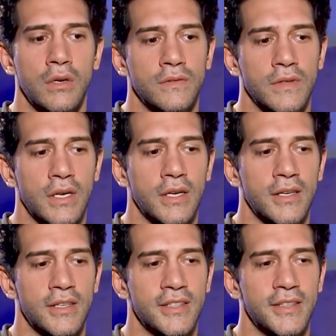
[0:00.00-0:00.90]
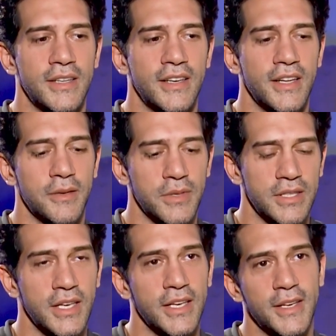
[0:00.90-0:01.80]
فاللعبه
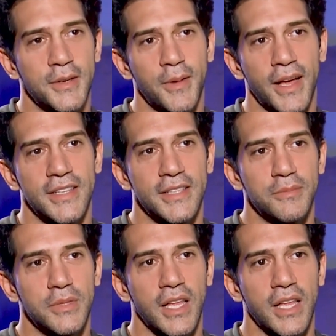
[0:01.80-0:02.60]
دي هي اللي بعدين